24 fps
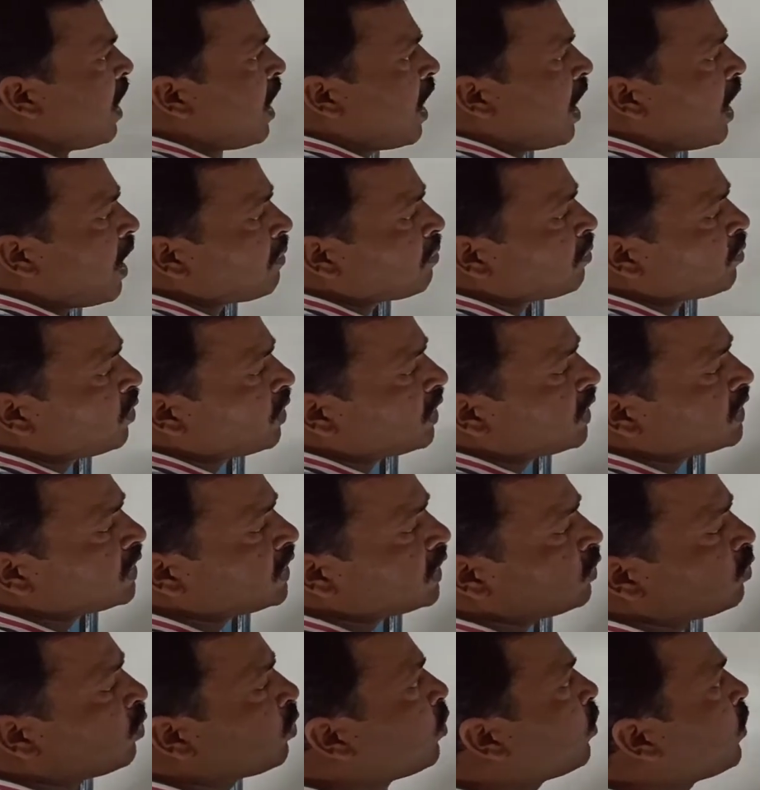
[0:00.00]
आपको इसी
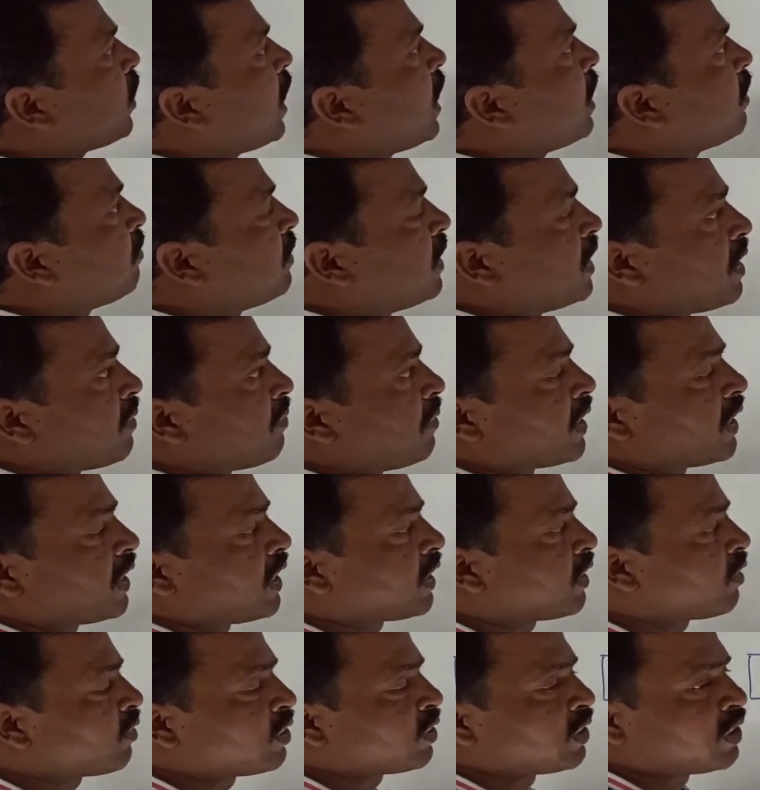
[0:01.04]
दोनों का हेल्प लेना पड़ेगा
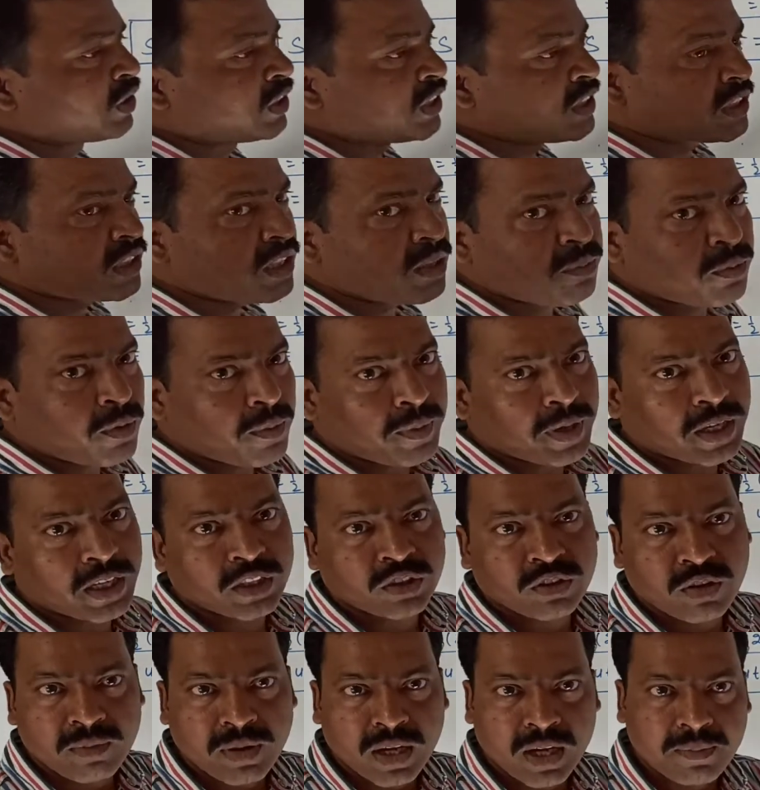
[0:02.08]
क्योंकि तीसरी प्रॉपर्टी
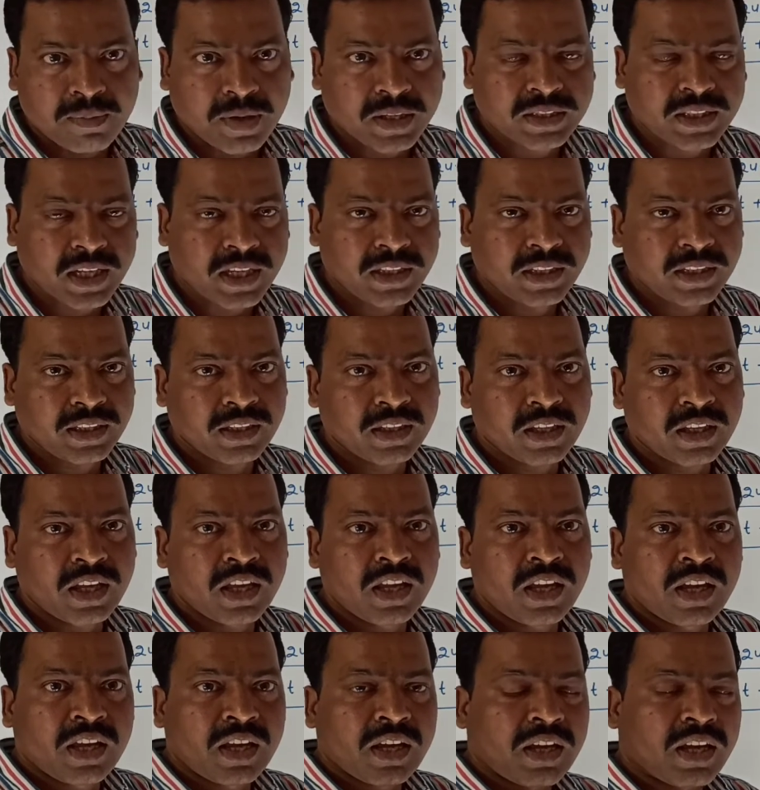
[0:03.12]
तो हमारे पास है नहीं
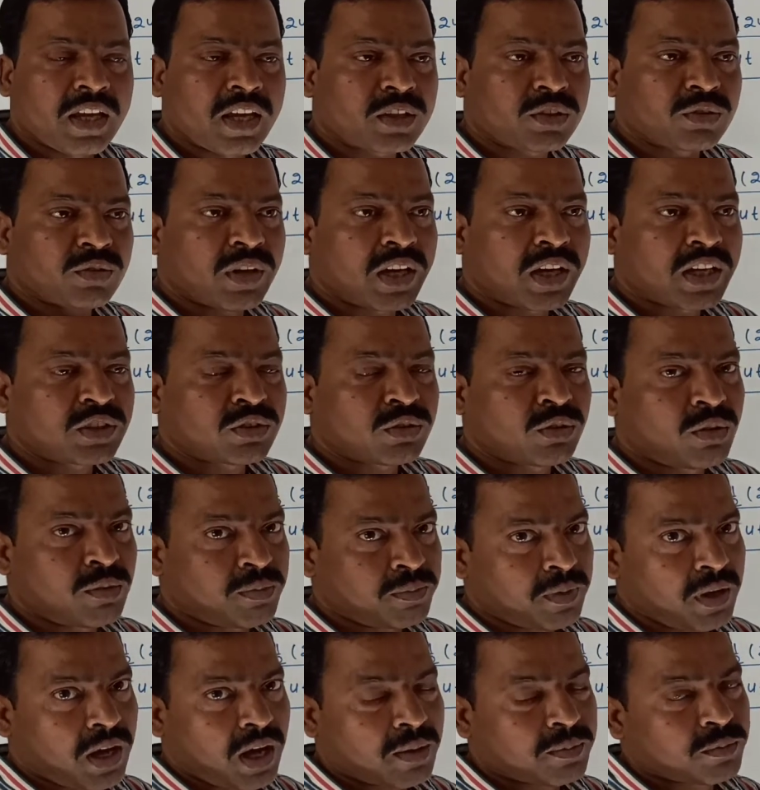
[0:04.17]
एक तो है
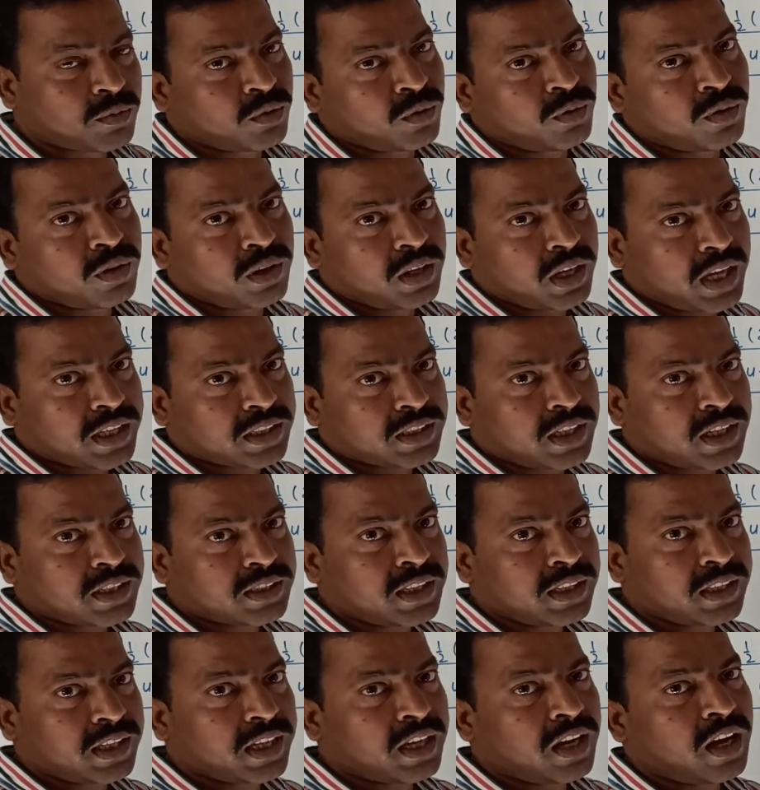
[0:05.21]
स्लोप आपको
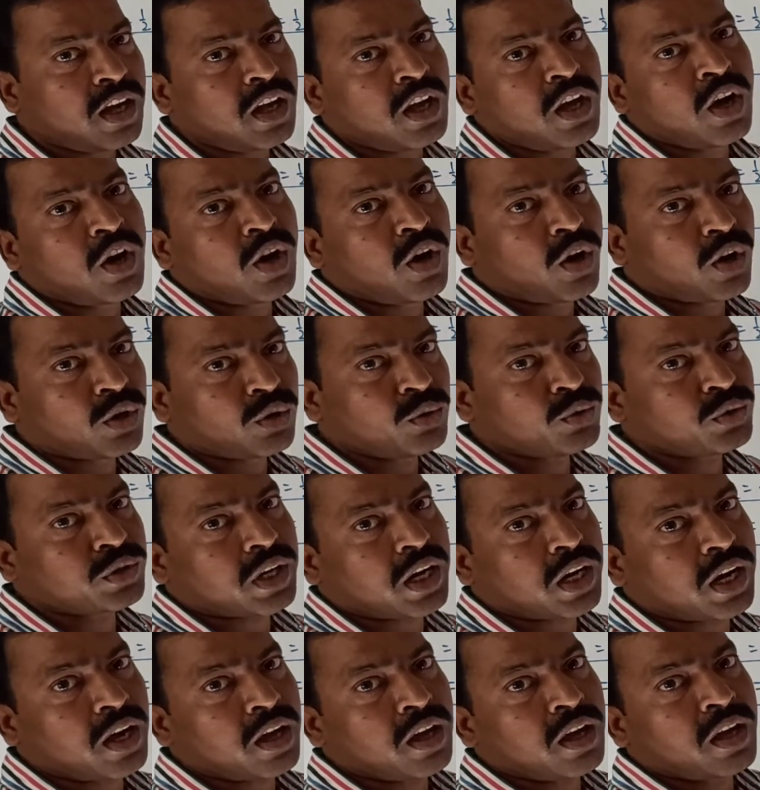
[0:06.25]
एक्सीलेशन देगा और
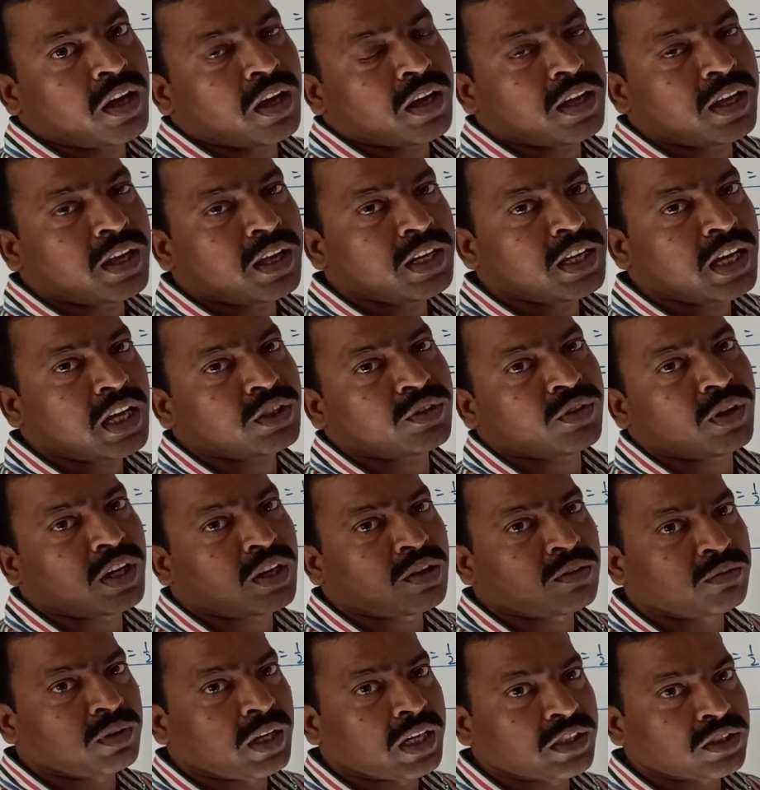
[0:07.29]
दूसरा एरिया जो है
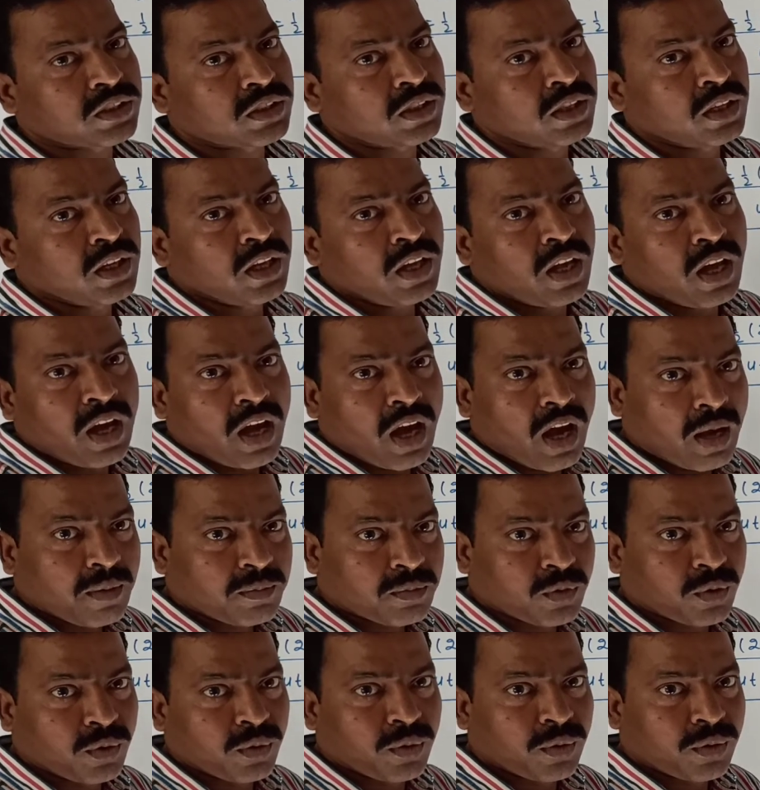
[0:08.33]
वो वैलेज
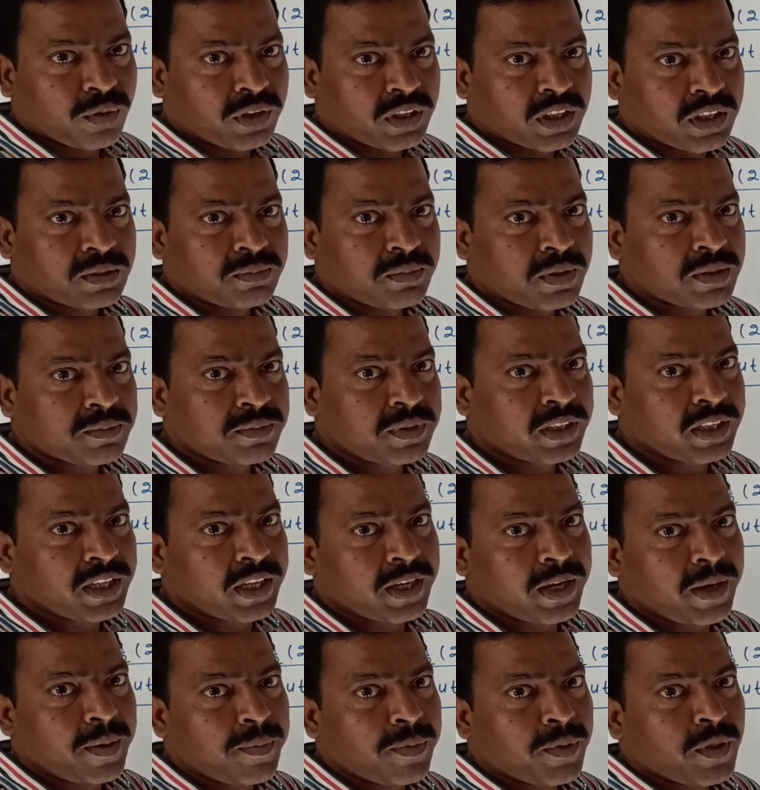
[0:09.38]
आपको डिस्प्लेसमेंट
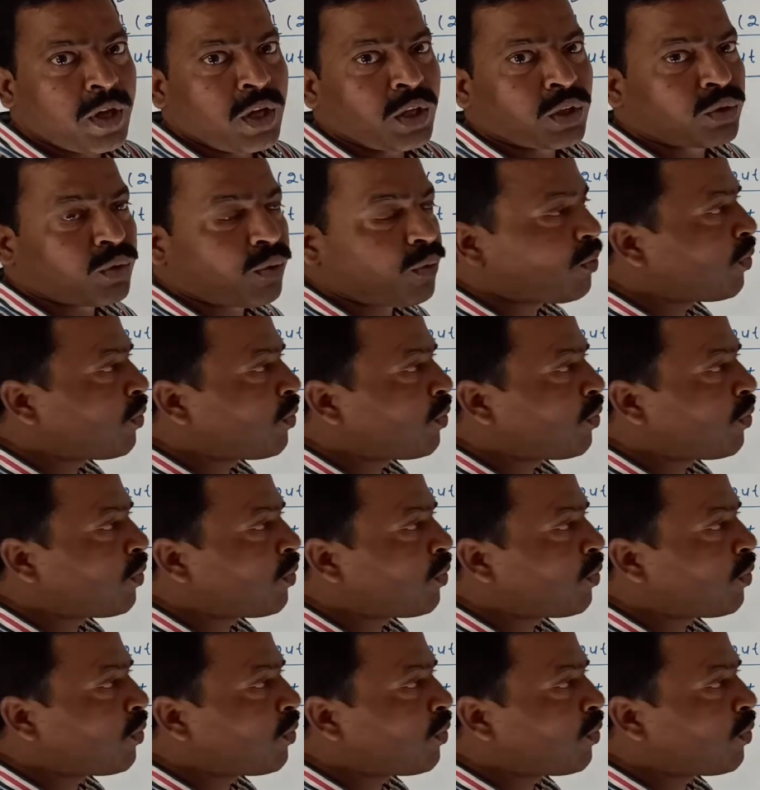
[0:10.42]
देगा तो